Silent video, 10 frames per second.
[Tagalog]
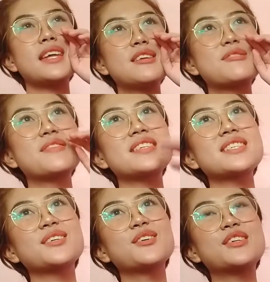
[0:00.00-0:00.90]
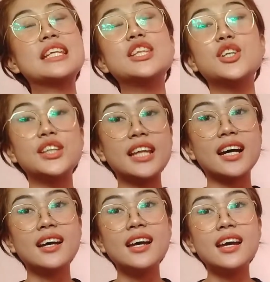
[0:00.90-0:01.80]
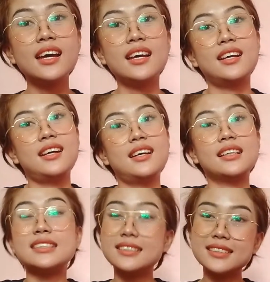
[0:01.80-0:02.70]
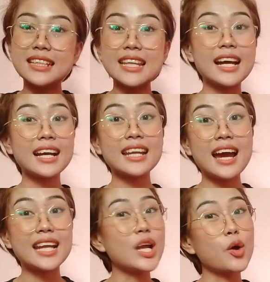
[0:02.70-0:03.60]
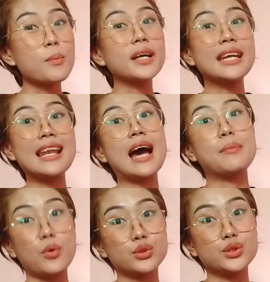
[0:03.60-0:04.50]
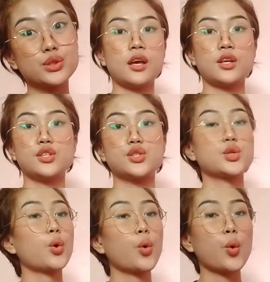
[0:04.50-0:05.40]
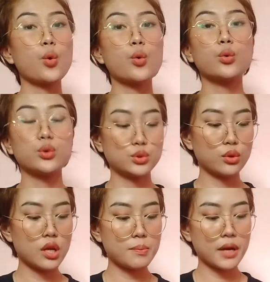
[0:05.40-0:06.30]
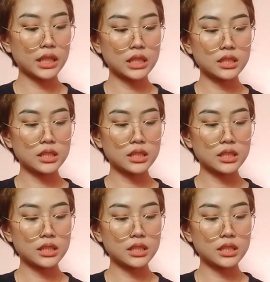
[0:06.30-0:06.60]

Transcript: benefit siguro din nun na ginaganahan ako maghilamos. So, gusto ko lang pakita